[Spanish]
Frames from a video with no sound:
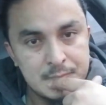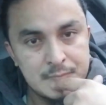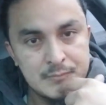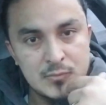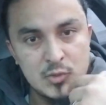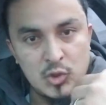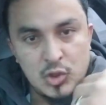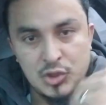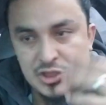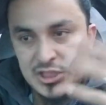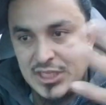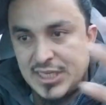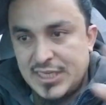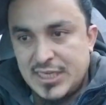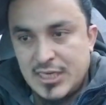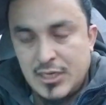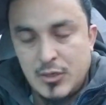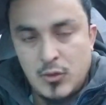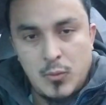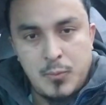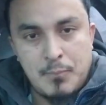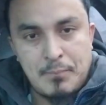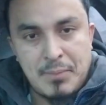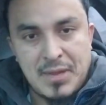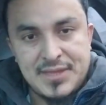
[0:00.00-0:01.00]
No tiene
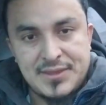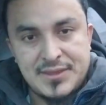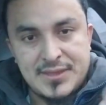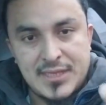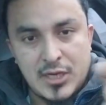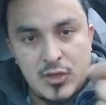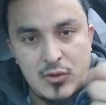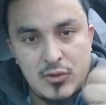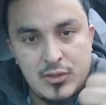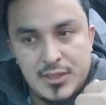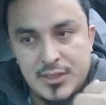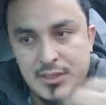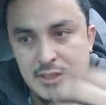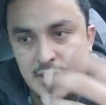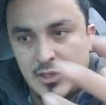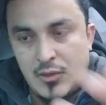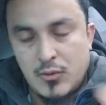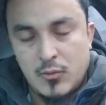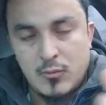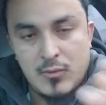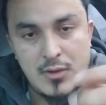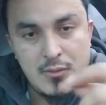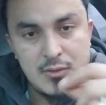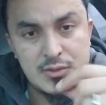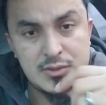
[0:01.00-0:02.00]
los pantalones ni
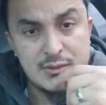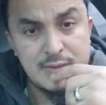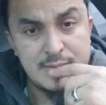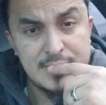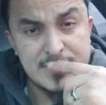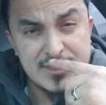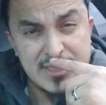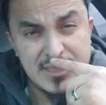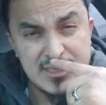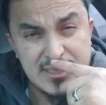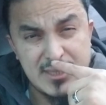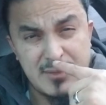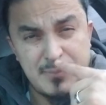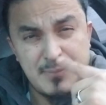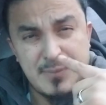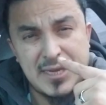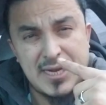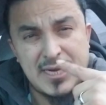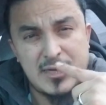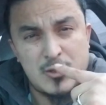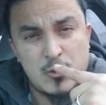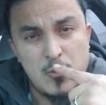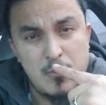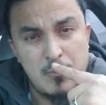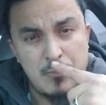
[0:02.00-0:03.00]
los huevos suficientes
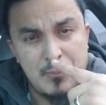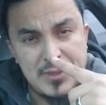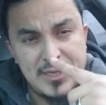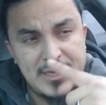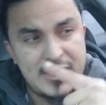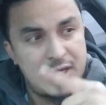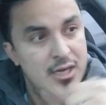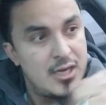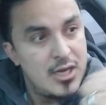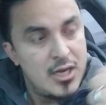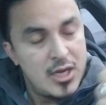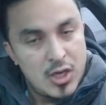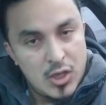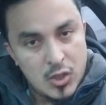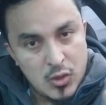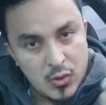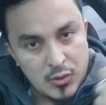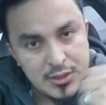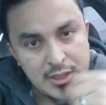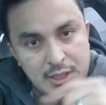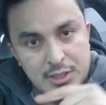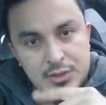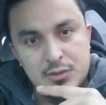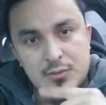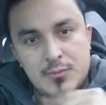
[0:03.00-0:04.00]
para cumplir lo
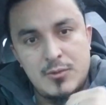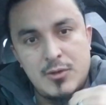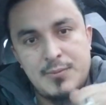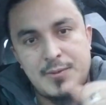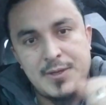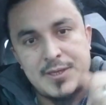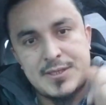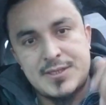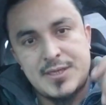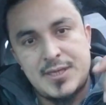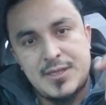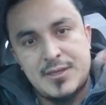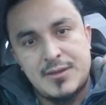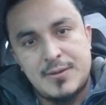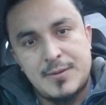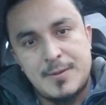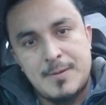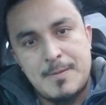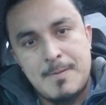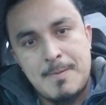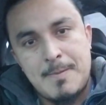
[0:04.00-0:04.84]
que anduvo ofreciendo.